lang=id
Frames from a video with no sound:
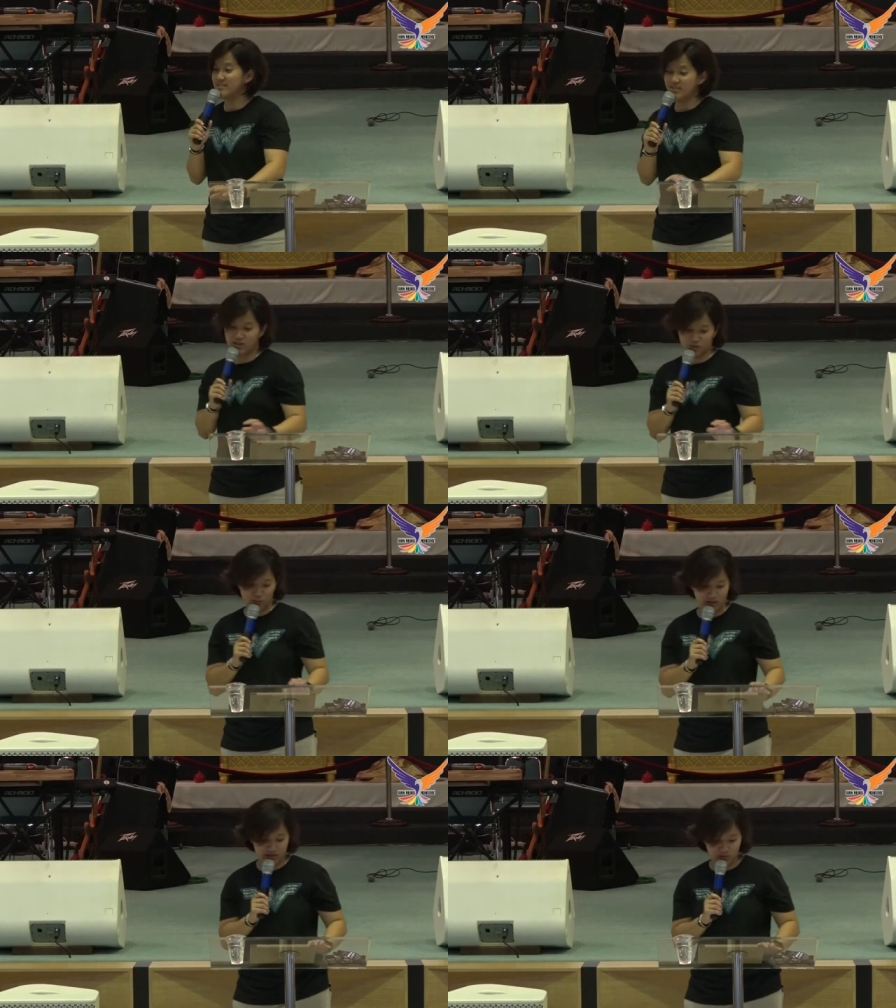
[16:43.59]
Jadi
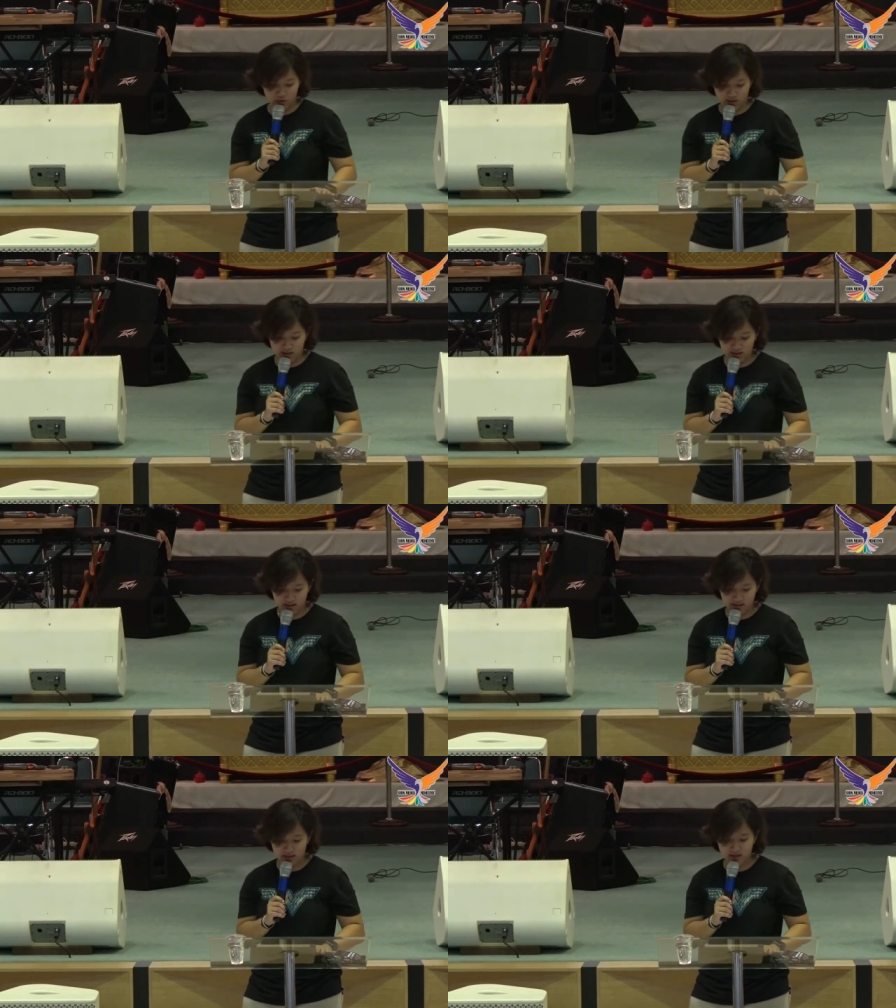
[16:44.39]
supaya semuanya
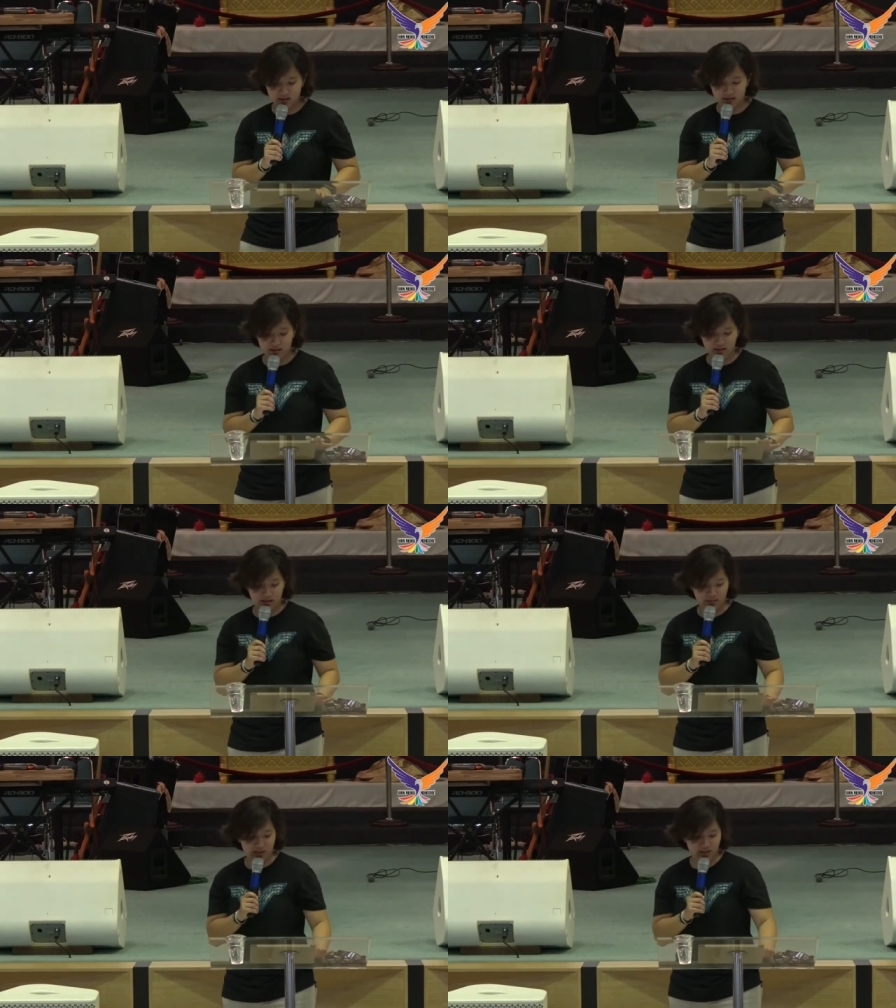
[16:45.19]
Eh,
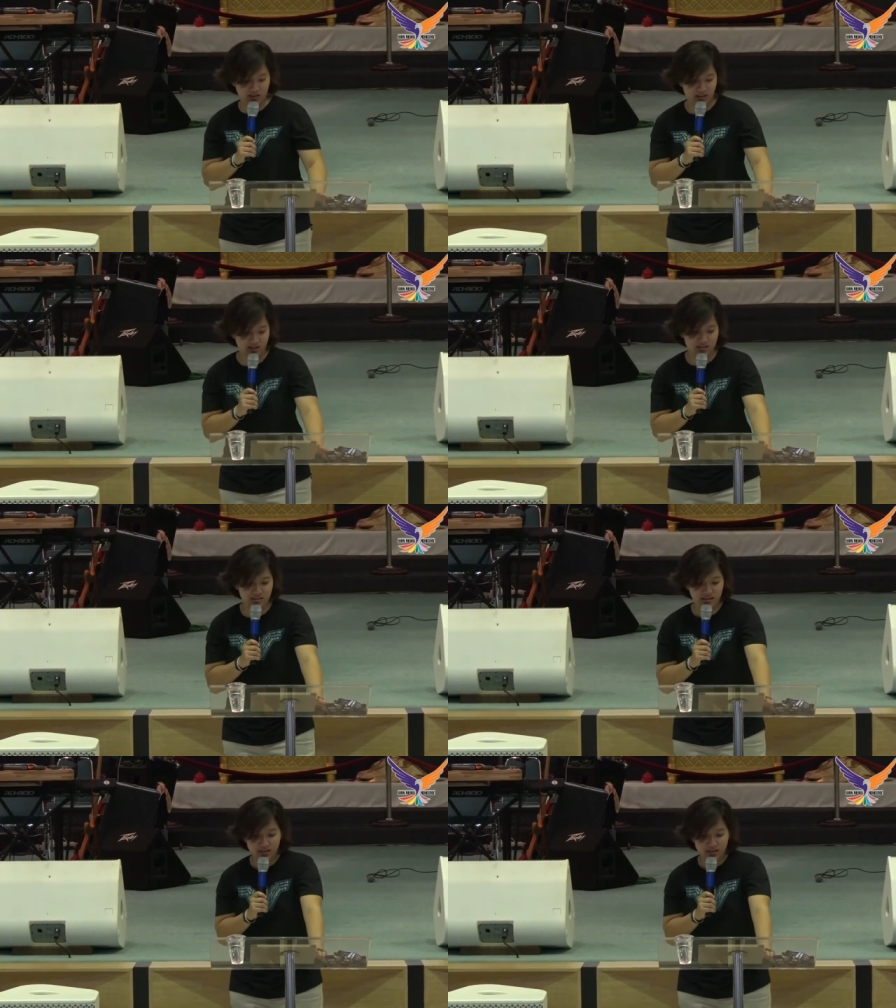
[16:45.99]
berinteraksi.